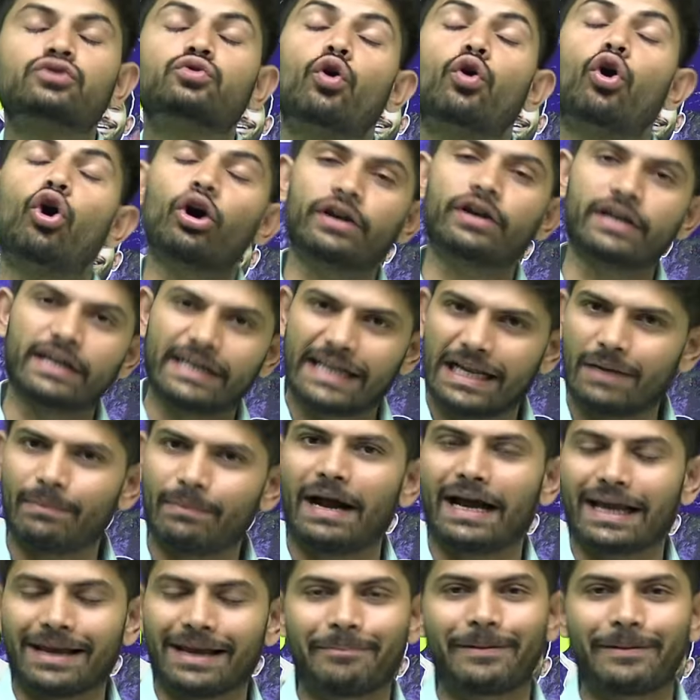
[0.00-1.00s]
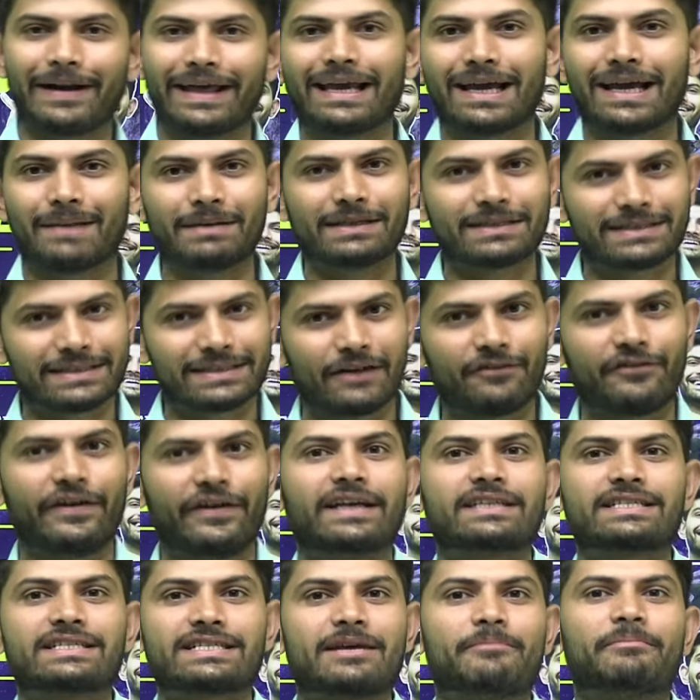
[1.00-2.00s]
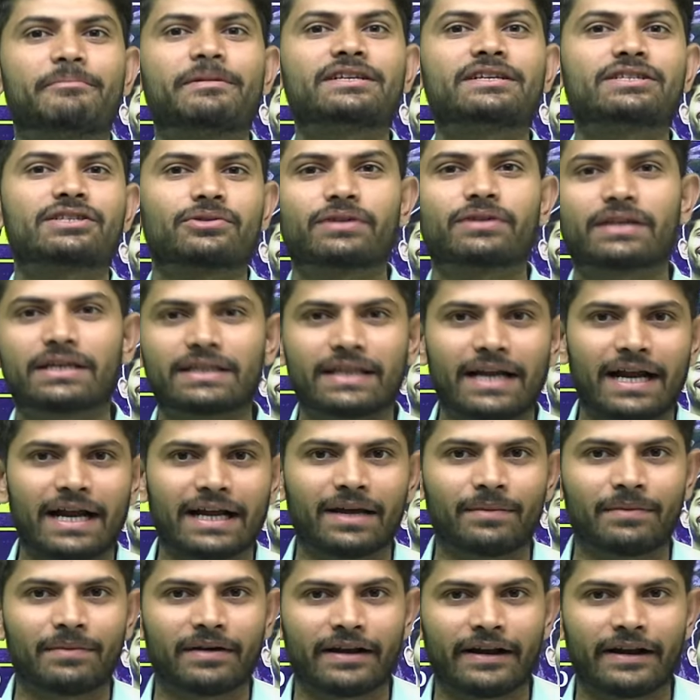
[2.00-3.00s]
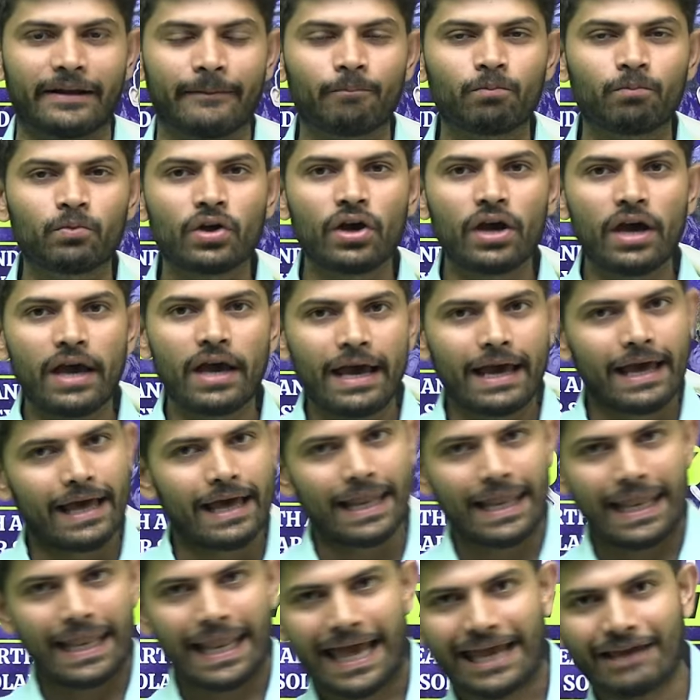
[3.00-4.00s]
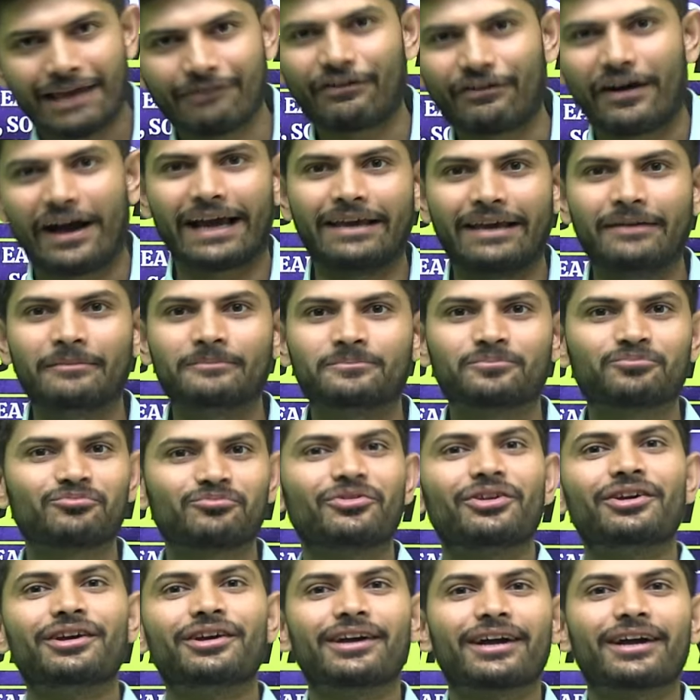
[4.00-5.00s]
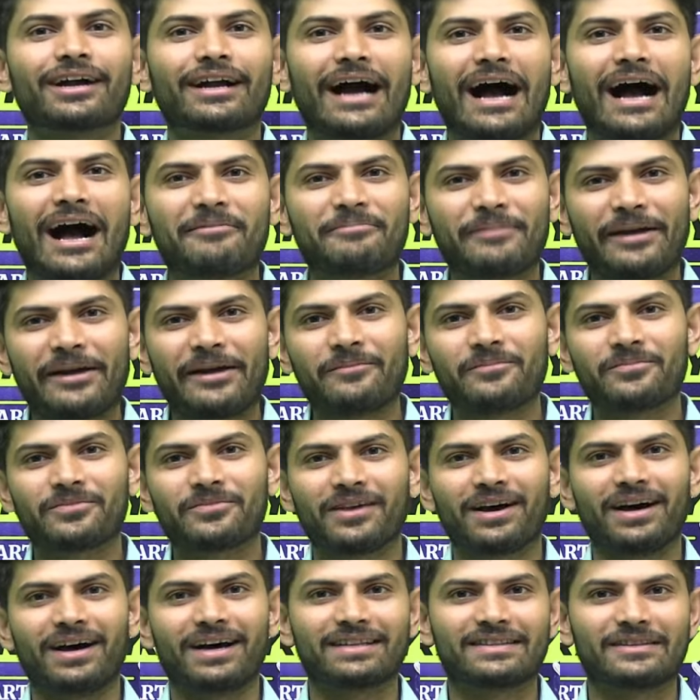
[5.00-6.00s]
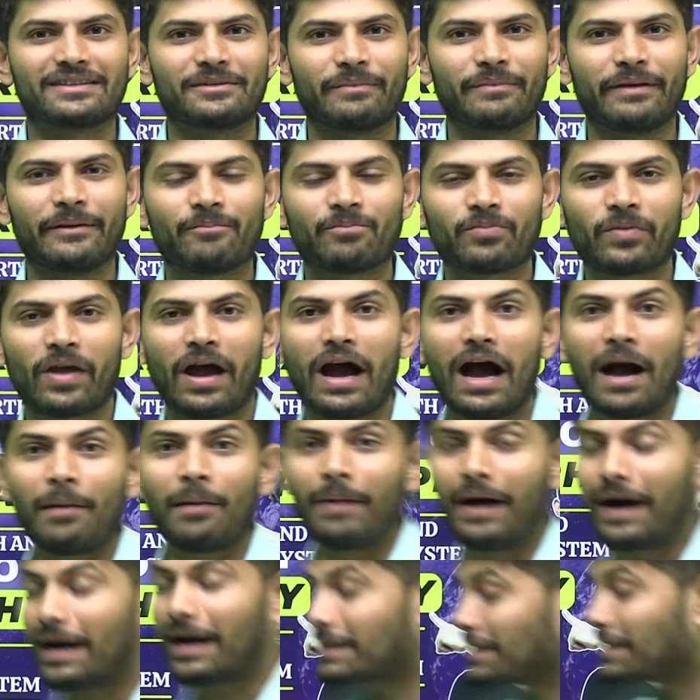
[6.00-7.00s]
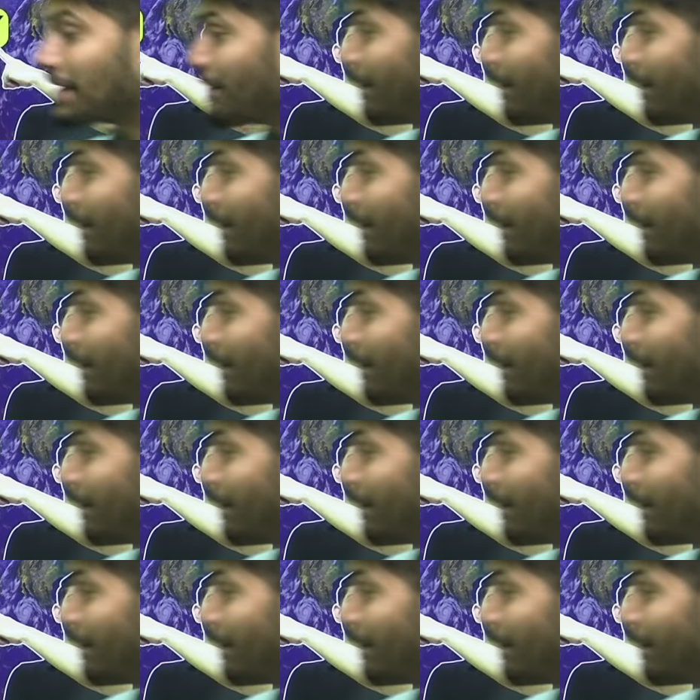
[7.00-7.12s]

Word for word: इसको और डिटेल में आगे पढ़ेंगे अभी सिर्फ एक स्टेपिंग स्टोन की तरह आगे बढ़ रहे हैं लाइफ आ गई कहां पे अर्थ में अब अर्थ